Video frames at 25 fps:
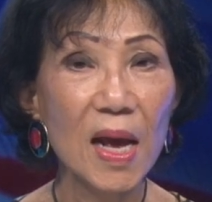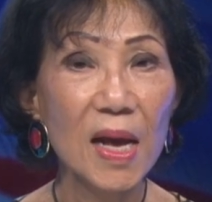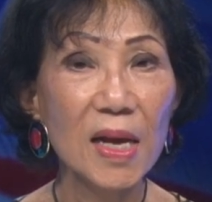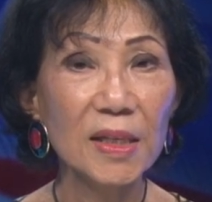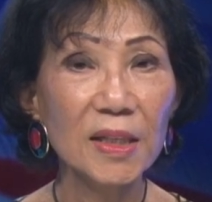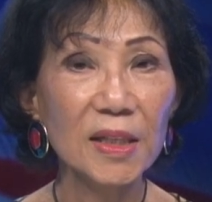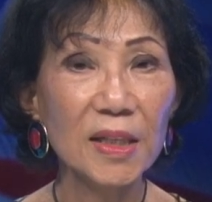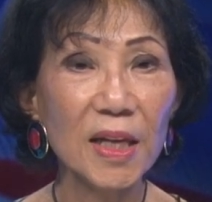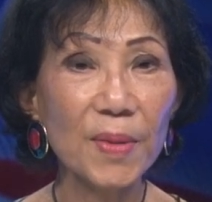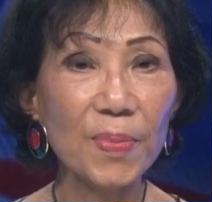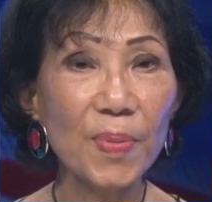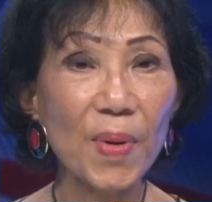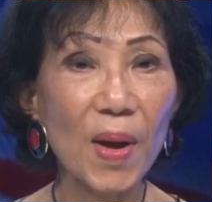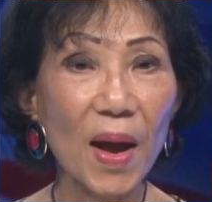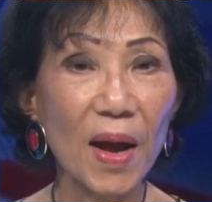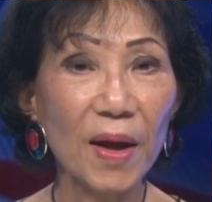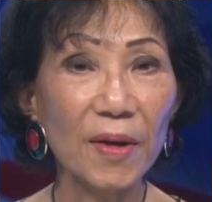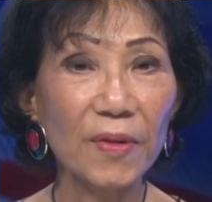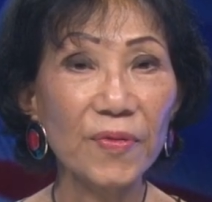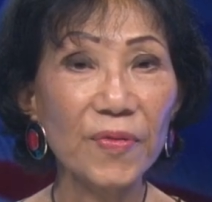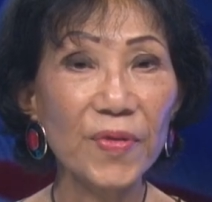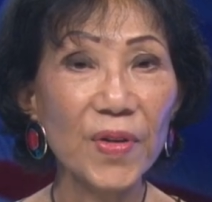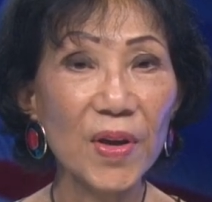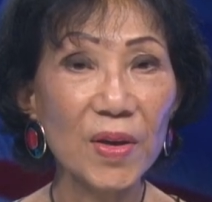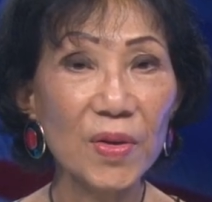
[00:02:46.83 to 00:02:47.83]
xếp hạng
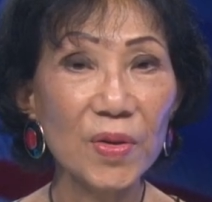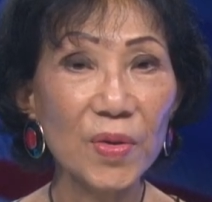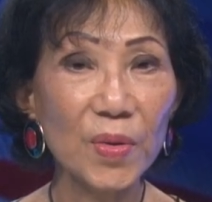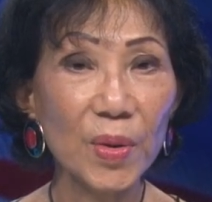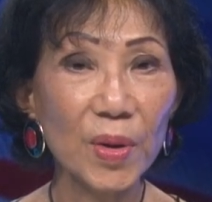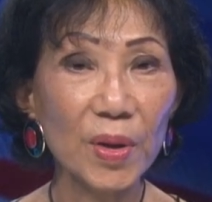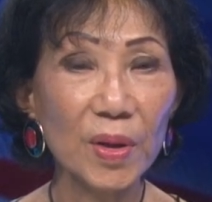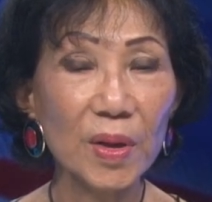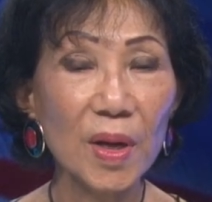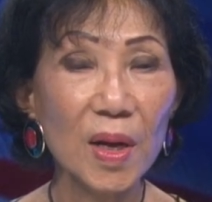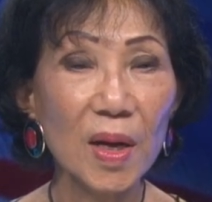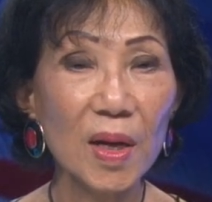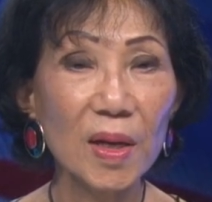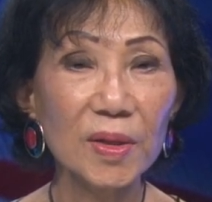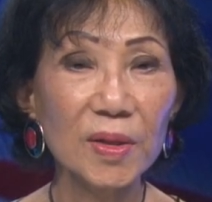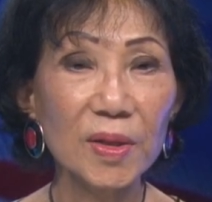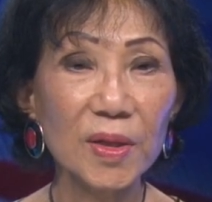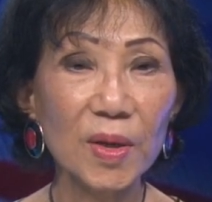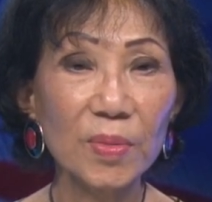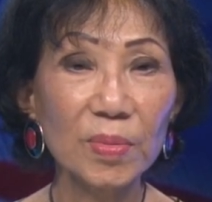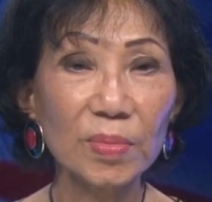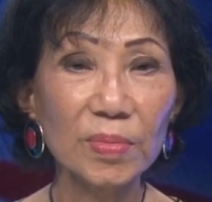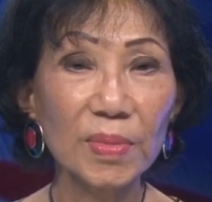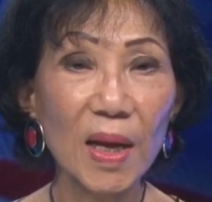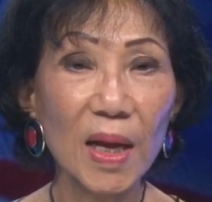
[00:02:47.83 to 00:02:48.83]
phê duyệt
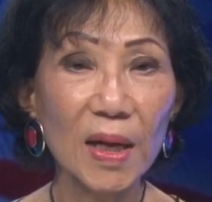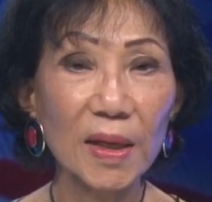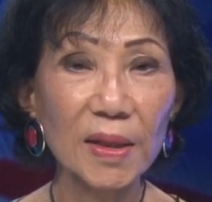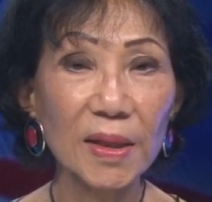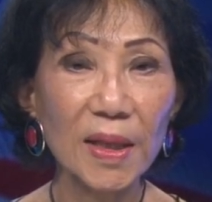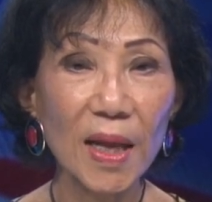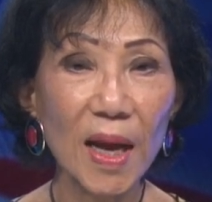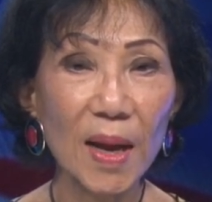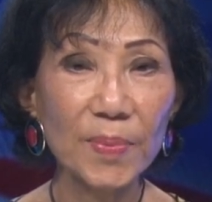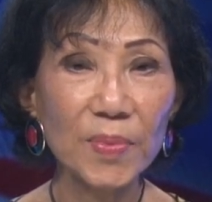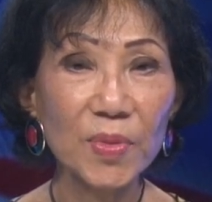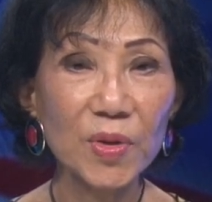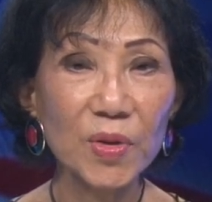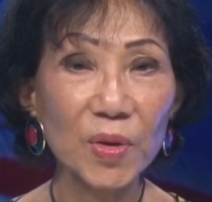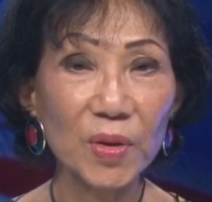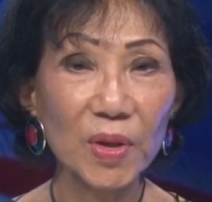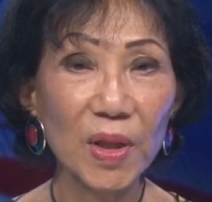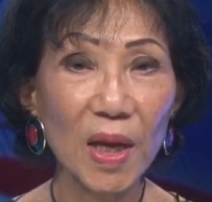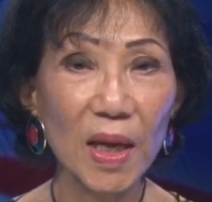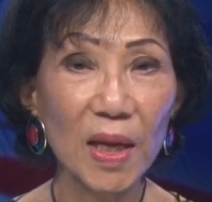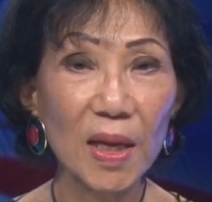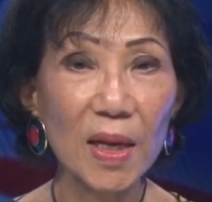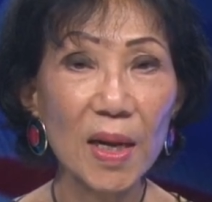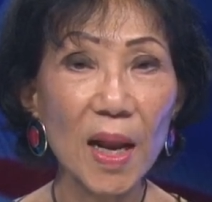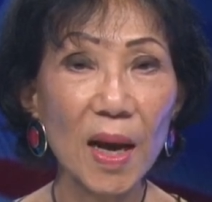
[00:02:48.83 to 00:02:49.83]
trong tháng 8 cho
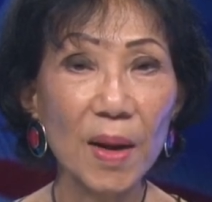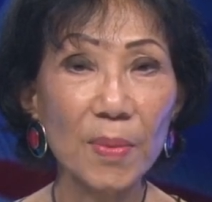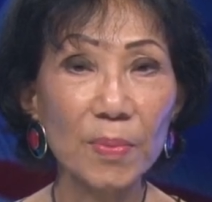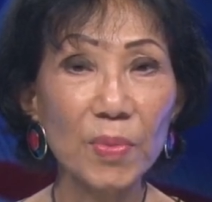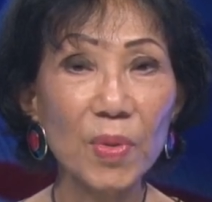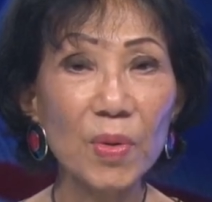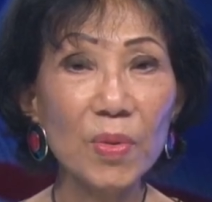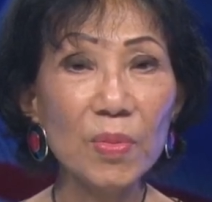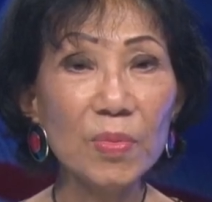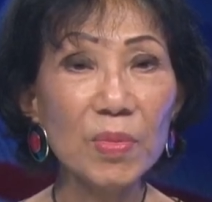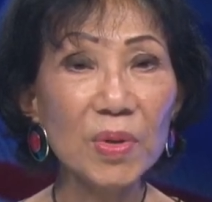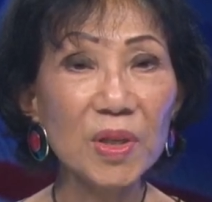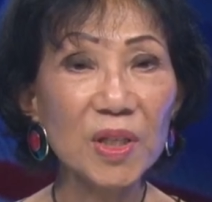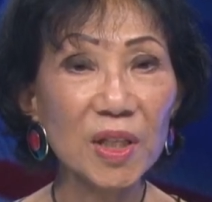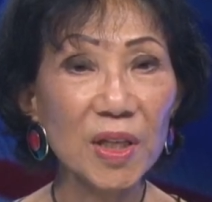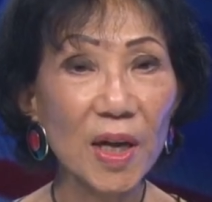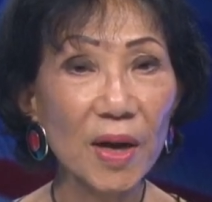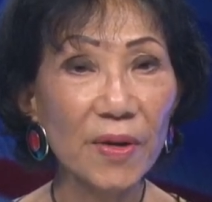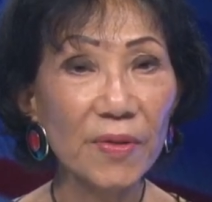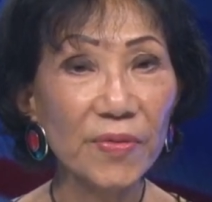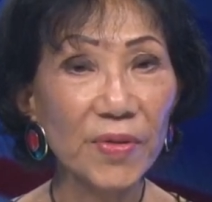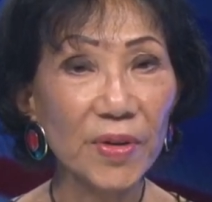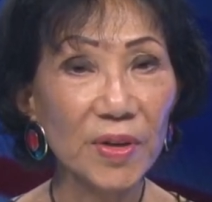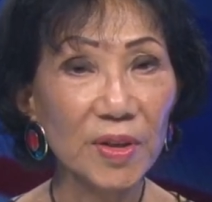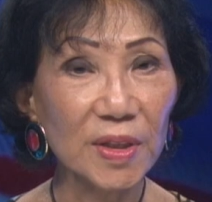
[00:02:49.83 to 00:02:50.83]
thấy là
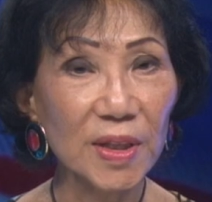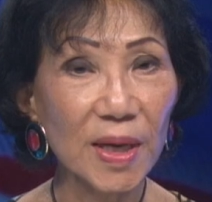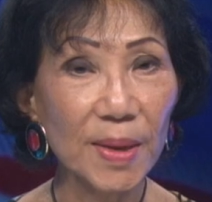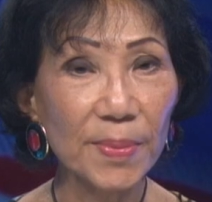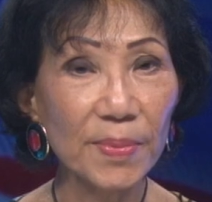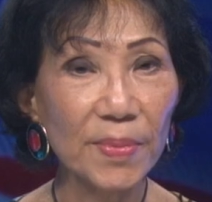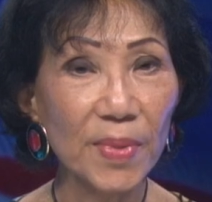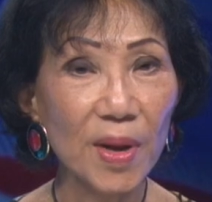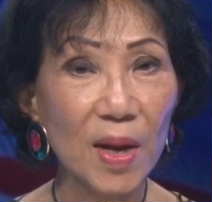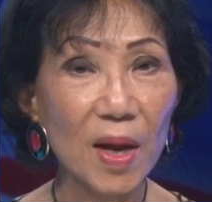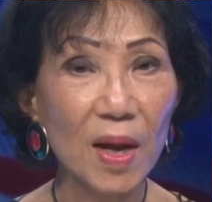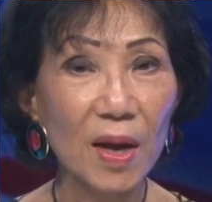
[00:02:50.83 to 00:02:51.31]
46%